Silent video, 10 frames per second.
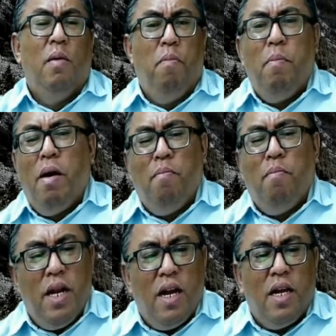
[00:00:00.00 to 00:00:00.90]
Memang
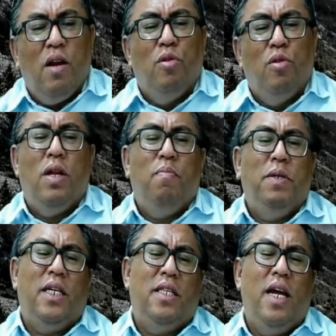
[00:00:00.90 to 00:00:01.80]
benar kalau Tuhan
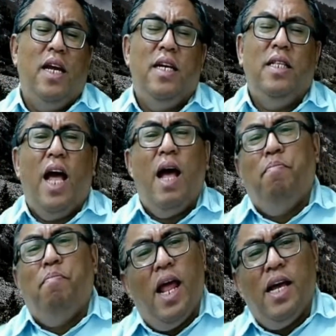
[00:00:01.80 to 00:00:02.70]
beserta dengan kita
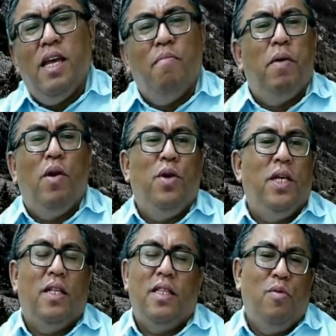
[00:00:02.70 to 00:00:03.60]
apalagi yang perlu
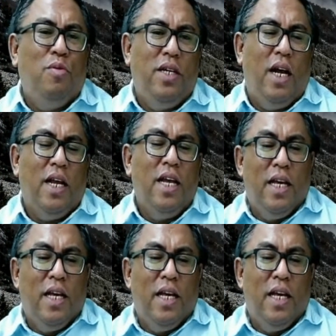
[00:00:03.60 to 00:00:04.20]
kita takutkan.